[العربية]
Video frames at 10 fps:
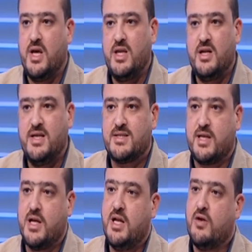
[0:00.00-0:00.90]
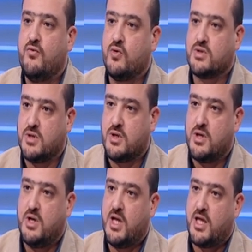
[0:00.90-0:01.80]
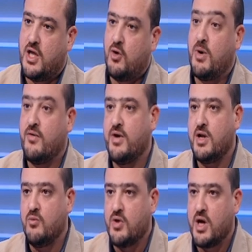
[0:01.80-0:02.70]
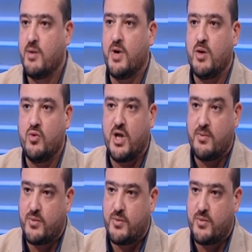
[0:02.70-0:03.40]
قدر يستغل الفرصه اللي جاتها له مع فكر المدرب مع المدرب